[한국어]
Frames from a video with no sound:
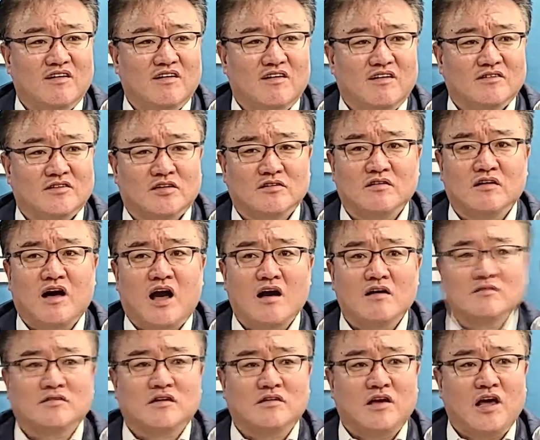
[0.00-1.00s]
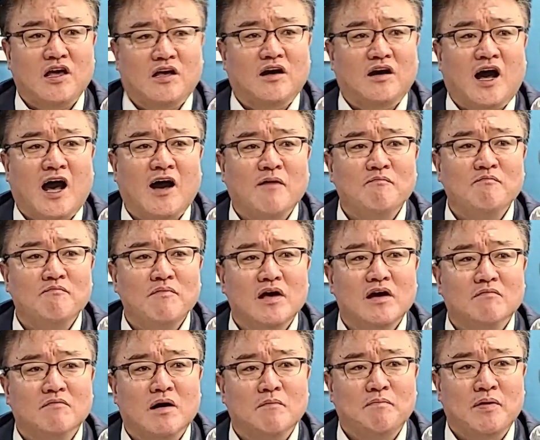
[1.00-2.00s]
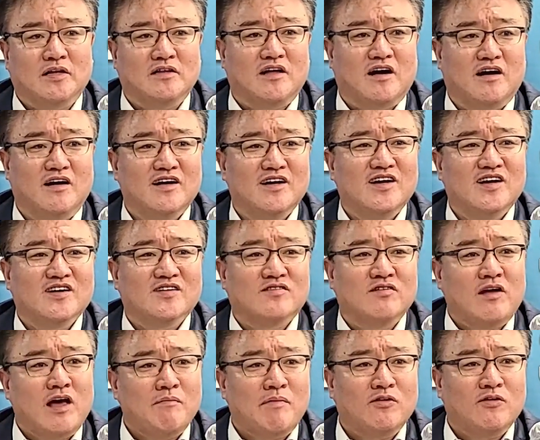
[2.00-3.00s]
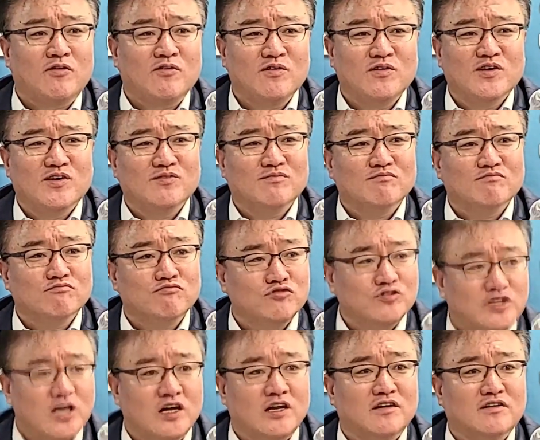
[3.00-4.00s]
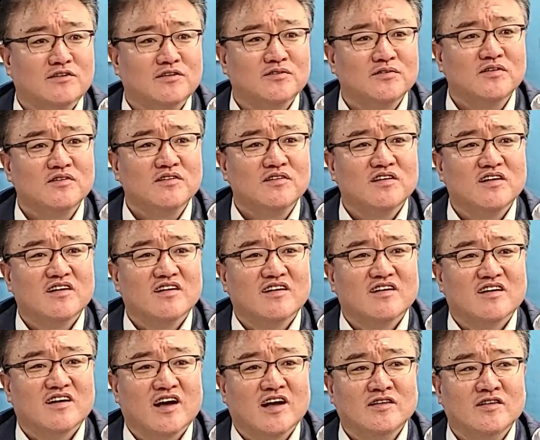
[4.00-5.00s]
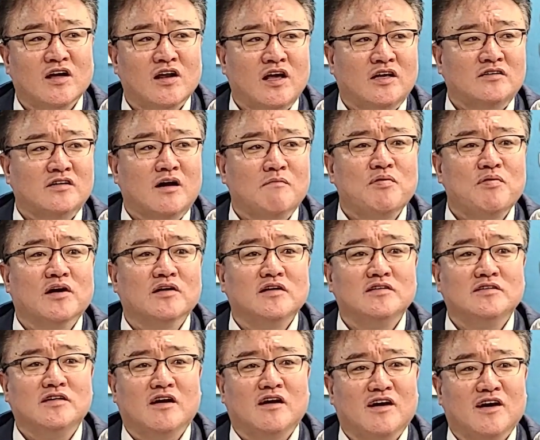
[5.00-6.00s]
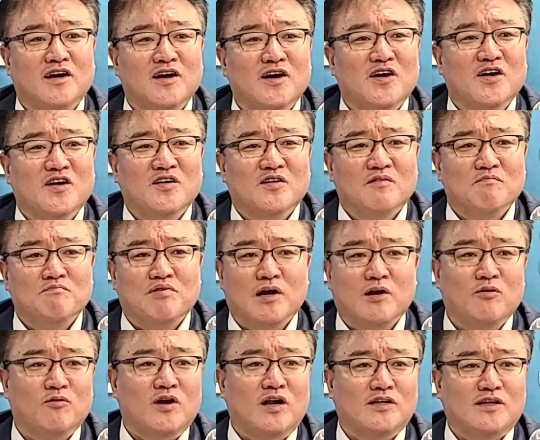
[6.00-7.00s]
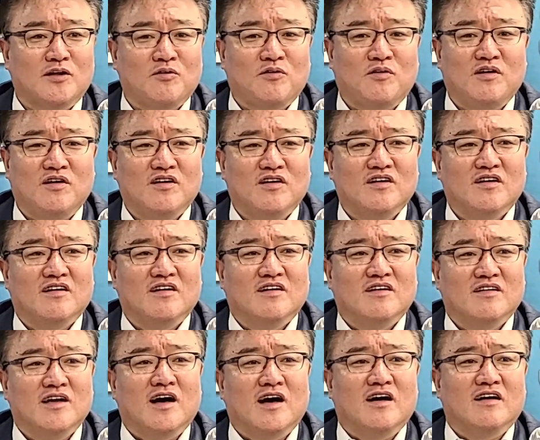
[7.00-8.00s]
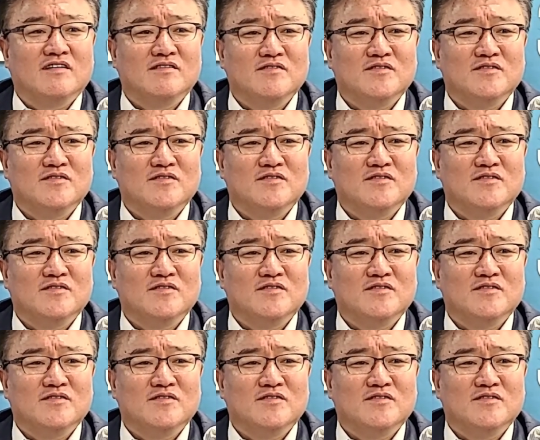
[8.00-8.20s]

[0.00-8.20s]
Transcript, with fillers: 저는 항상 이게 그 한 명만 팬다. 그게 바로 문재인이거든요. 옛날에 제가 변희재 변론할 때도 야